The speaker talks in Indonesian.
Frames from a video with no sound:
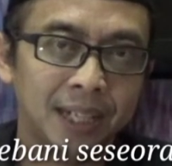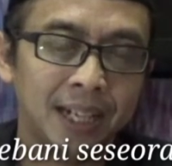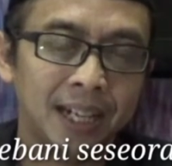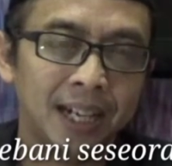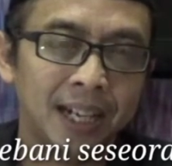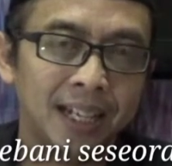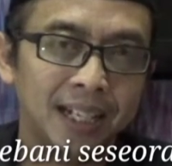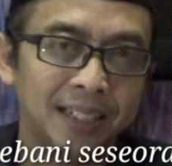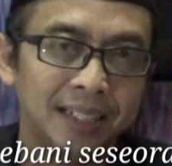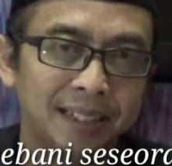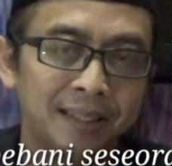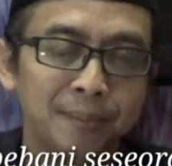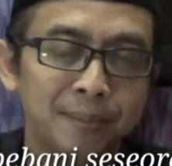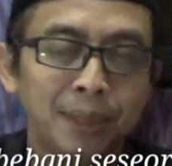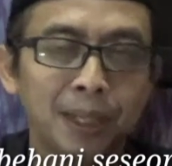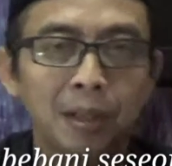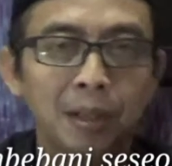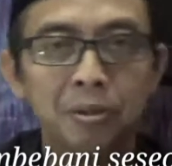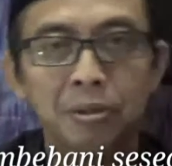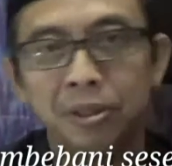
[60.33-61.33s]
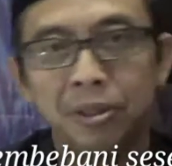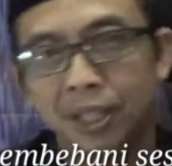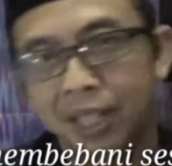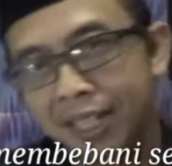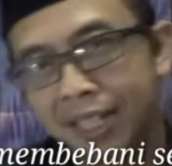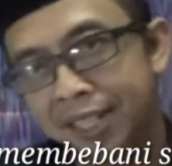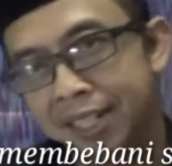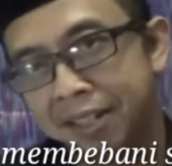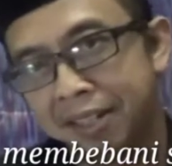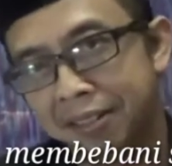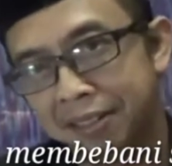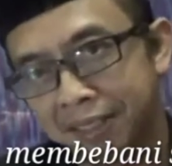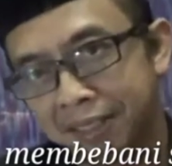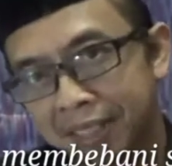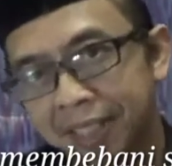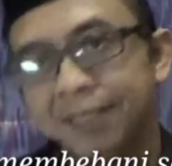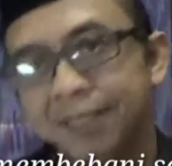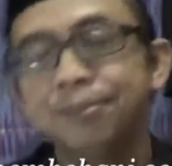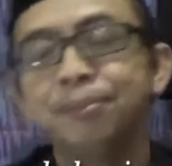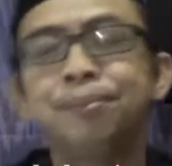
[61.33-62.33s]
kala kita mengeluhkan ya
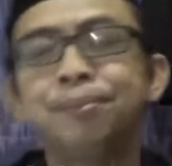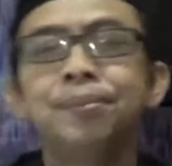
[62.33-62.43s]
Allah